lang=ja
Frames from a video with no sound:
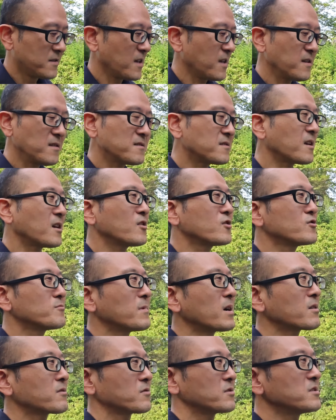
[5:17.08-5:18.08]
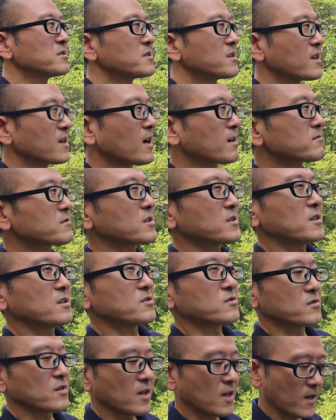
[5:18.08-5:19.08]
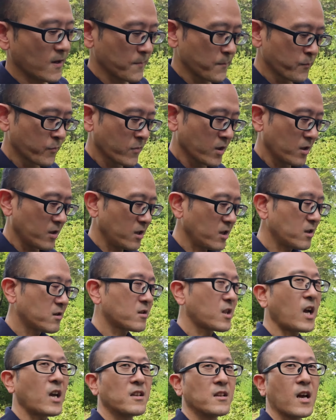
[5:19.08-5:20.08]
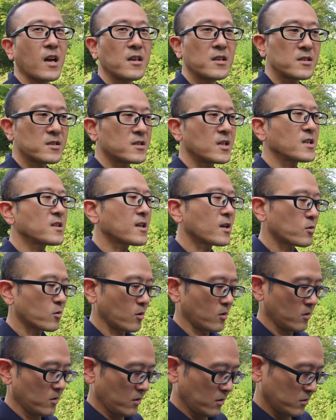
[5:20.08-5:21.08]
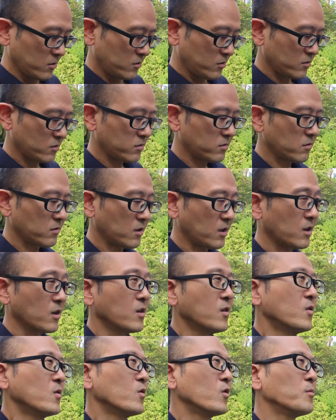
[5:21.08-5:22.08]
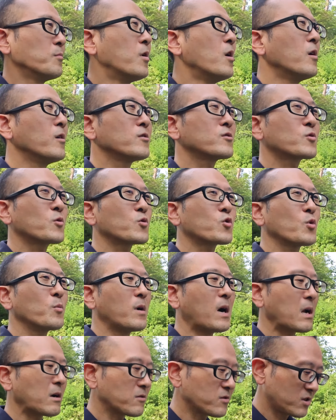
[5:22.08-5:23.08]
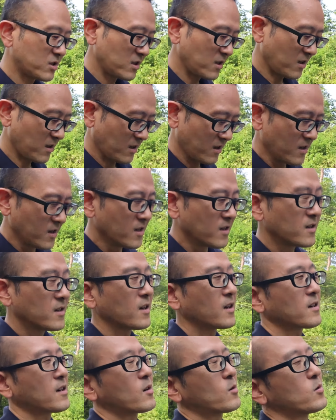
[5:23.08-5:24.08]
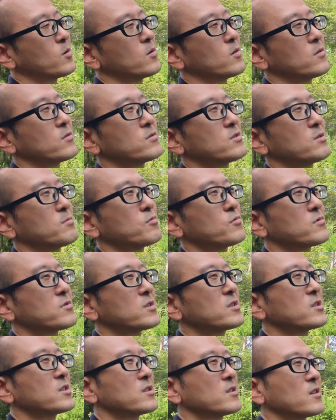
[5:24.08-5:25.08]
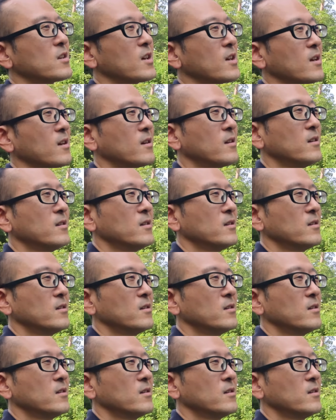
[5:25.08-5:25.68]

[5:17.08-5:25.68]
全然うまくいってなくてですね一体何してんだというふうに思うこともあるしなんかこう自分自身ね